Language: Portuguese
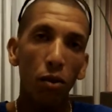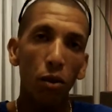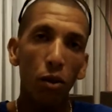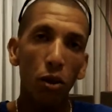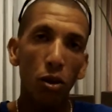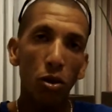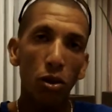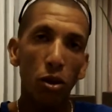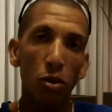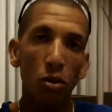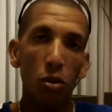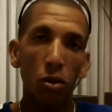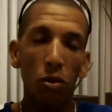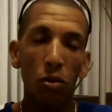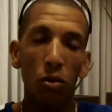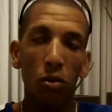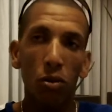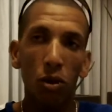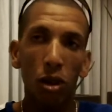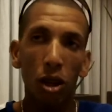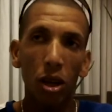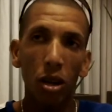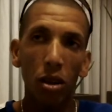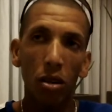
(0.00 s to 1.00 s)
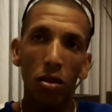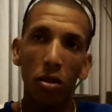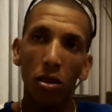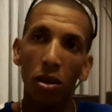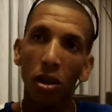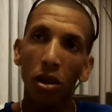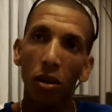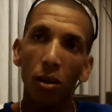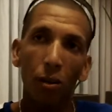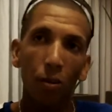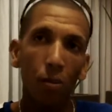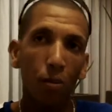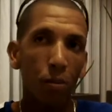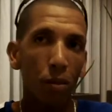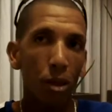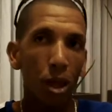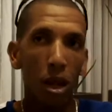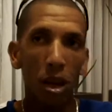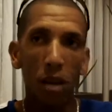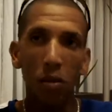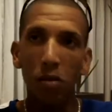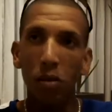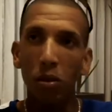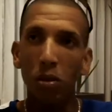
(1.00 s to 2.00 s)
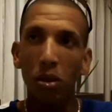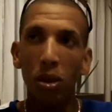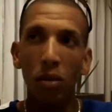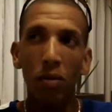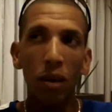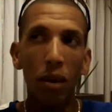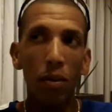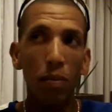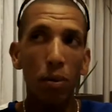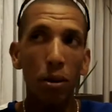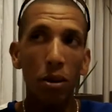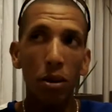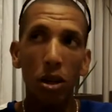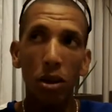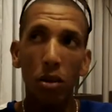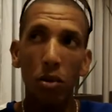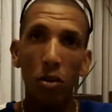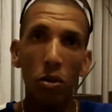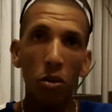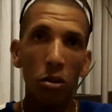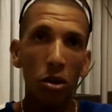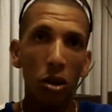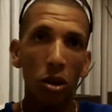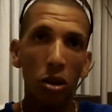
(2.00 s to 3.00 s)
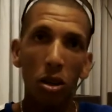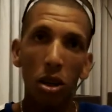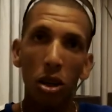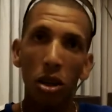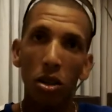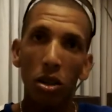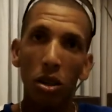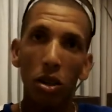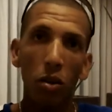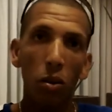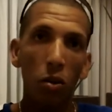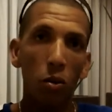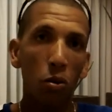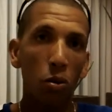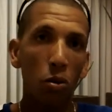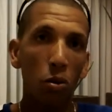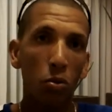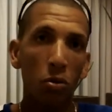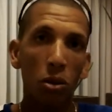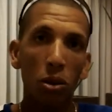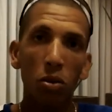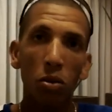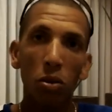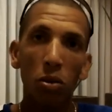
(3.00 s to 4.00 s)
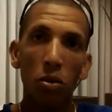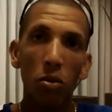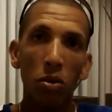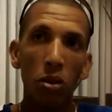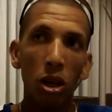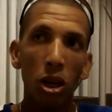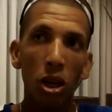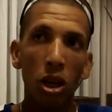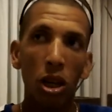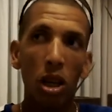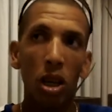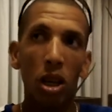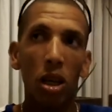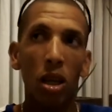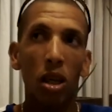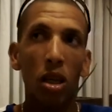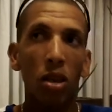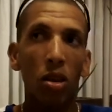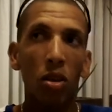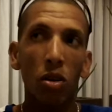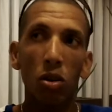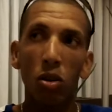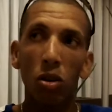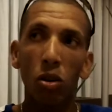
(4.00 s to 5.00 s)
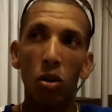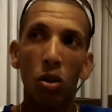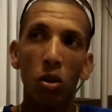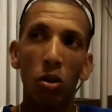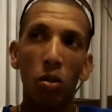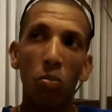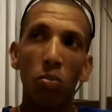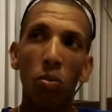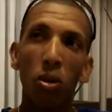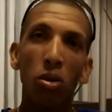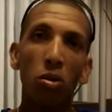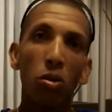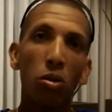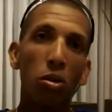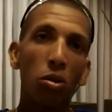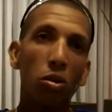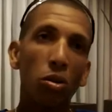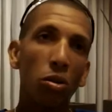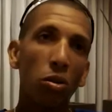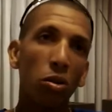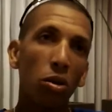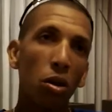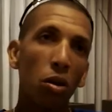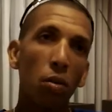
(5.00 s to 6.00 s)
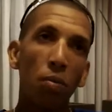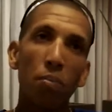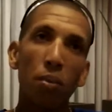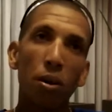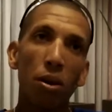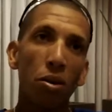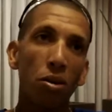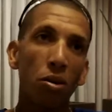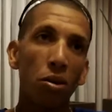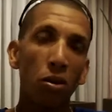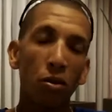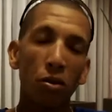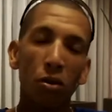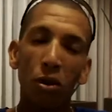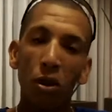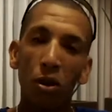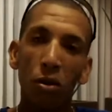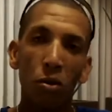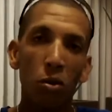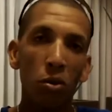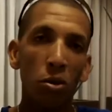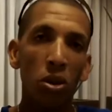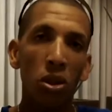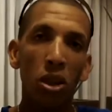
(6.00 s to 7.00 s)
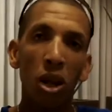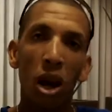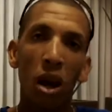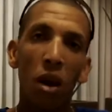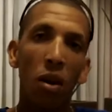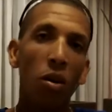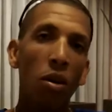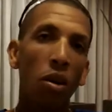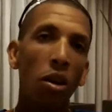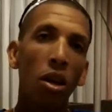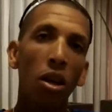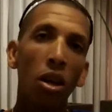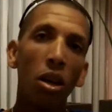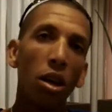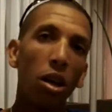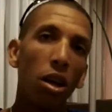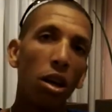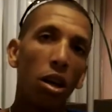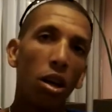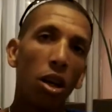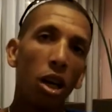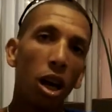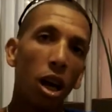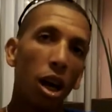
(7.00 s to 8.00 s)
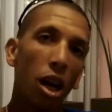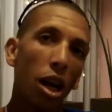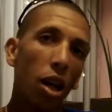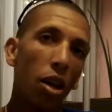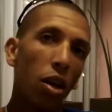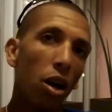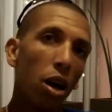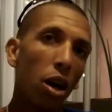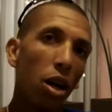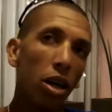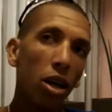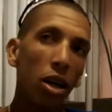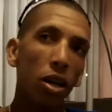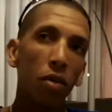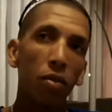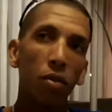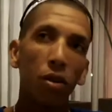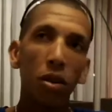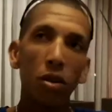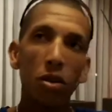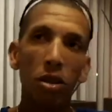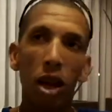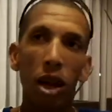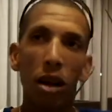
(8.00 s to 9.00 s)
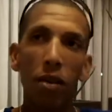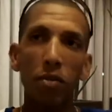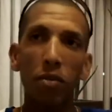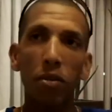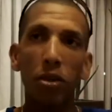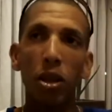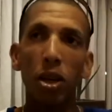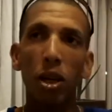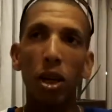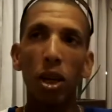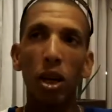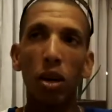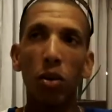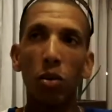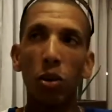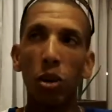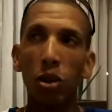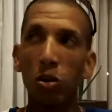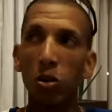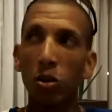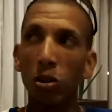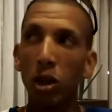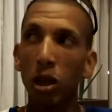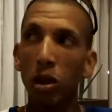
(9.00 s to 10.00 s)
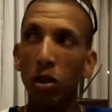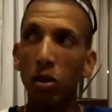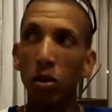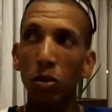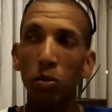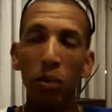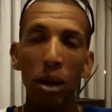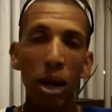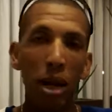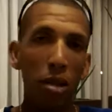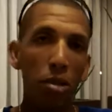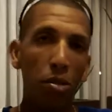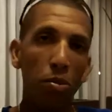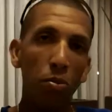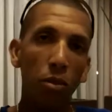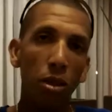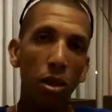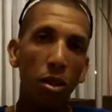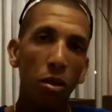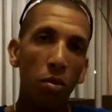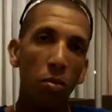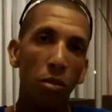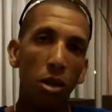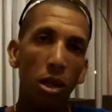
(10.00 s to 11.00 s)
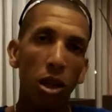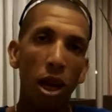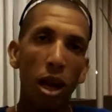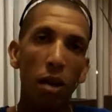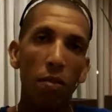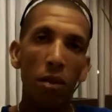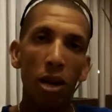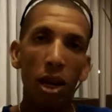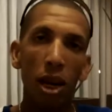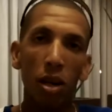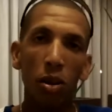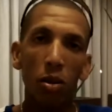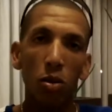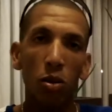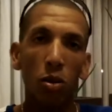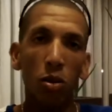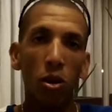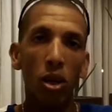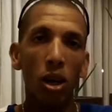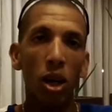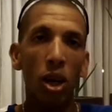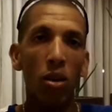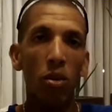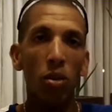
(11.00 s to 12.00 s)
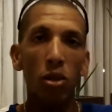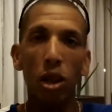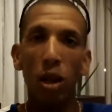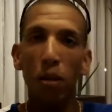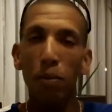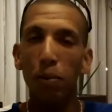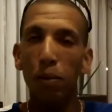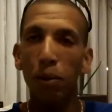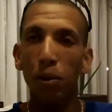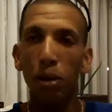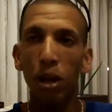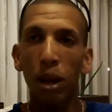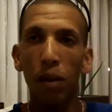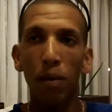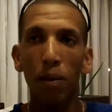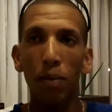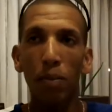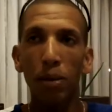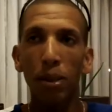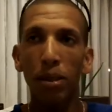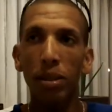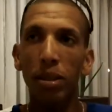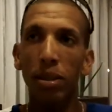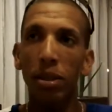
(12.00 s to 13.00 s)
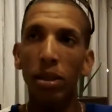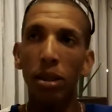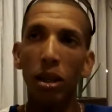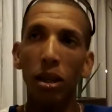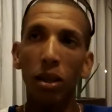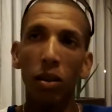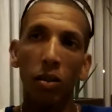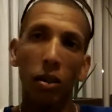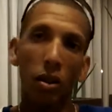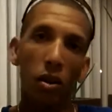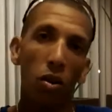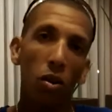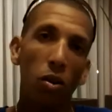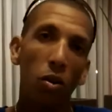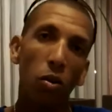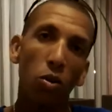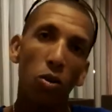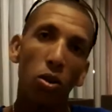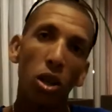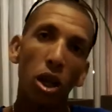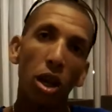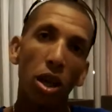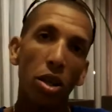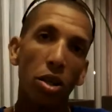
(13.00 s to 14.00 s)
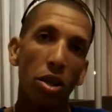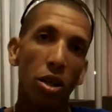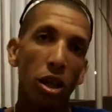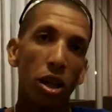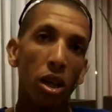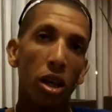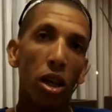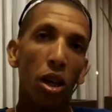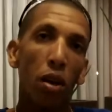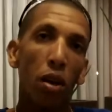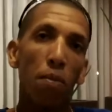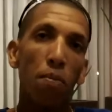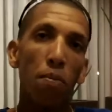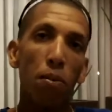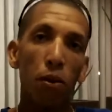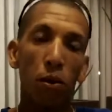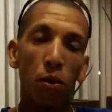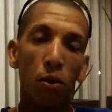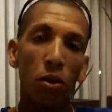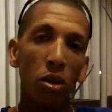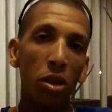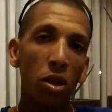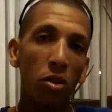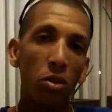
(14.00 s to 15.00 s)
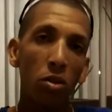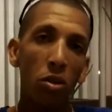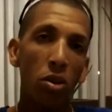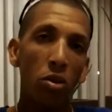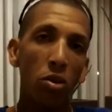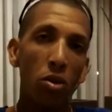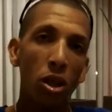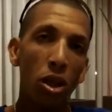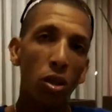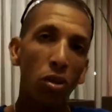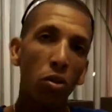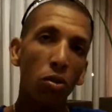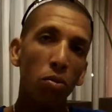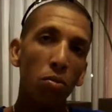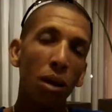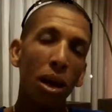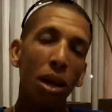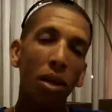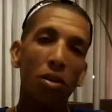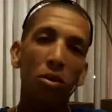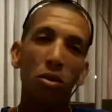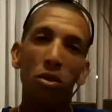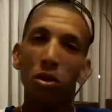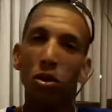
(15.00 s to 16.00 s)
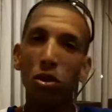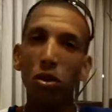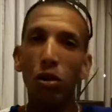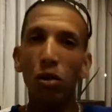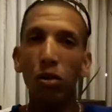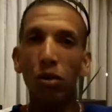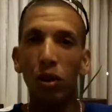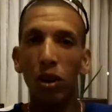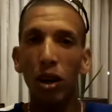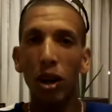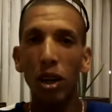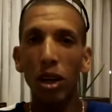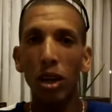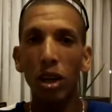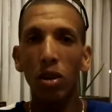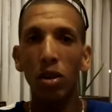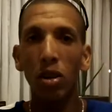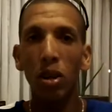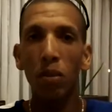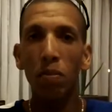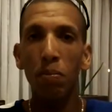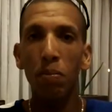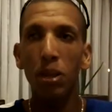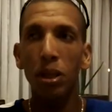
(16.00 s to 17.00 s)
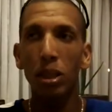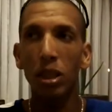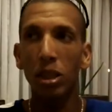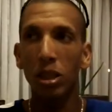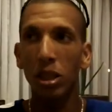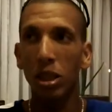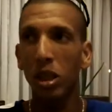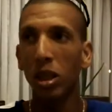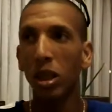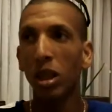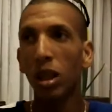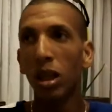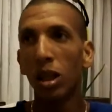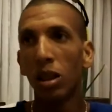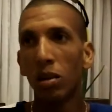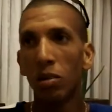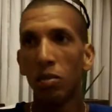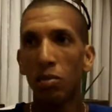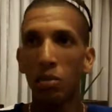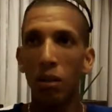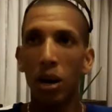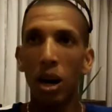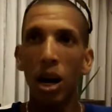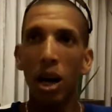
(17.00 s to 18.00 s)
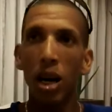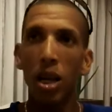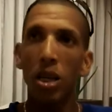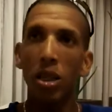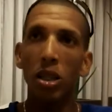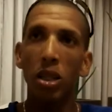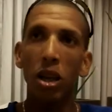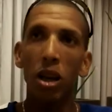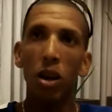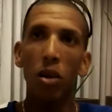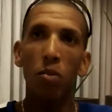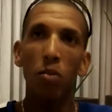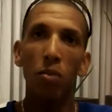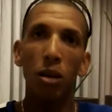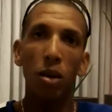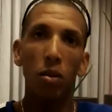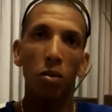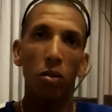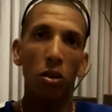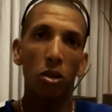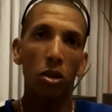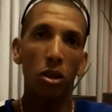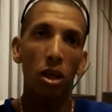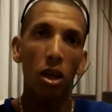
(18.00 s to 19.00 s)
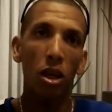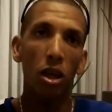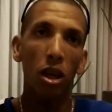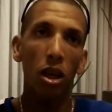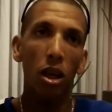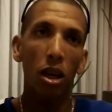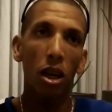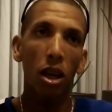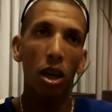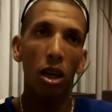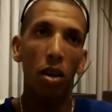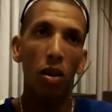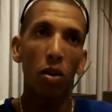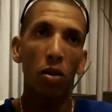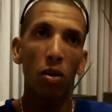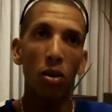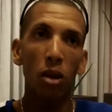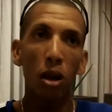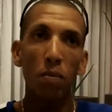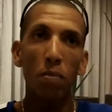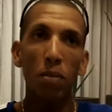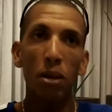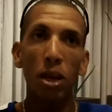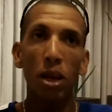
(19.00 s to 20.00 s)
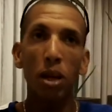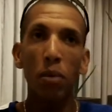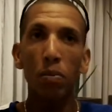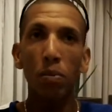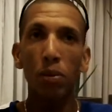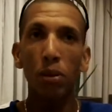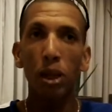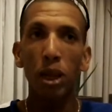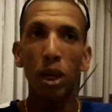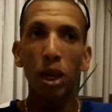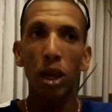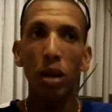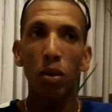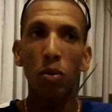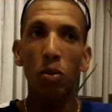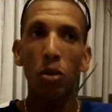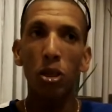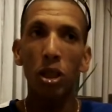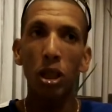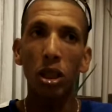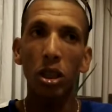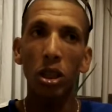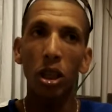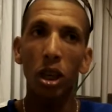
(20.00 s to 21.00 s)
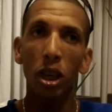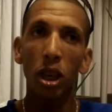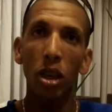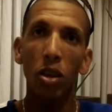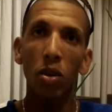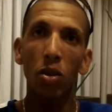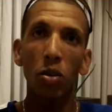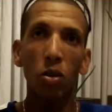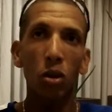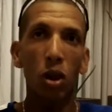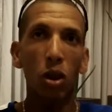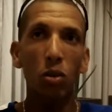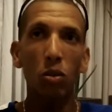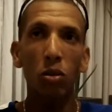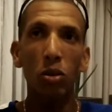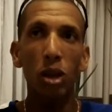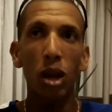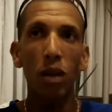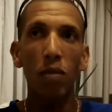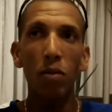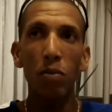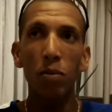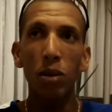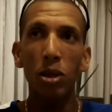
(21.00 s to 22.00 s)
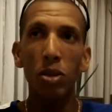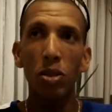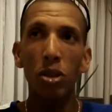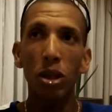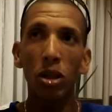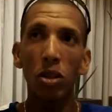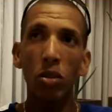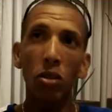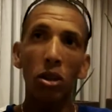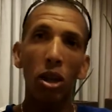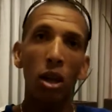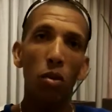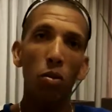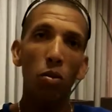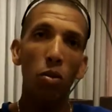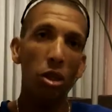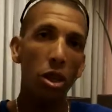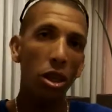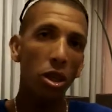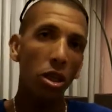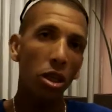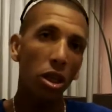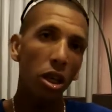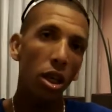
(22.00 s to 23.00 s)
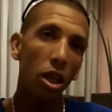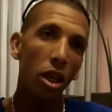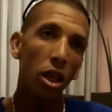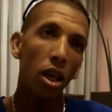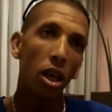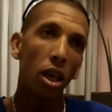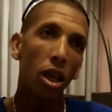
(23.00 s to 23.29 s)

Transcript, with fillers: força contra o vento, tá? você vai perder com certeza alguns minutos aí. E os minutos que eu perdi foi crucial. Tá? Na hora que faltava 800 metros para terminar a maratona, era o tempo que eu estava precisando. Ou seja, por conta de 800 metros eu tô fora da Olimpíadas mas é uma coisa que eu sabia que poderia acontecer, eu só não estava imaginando o que ia acontecer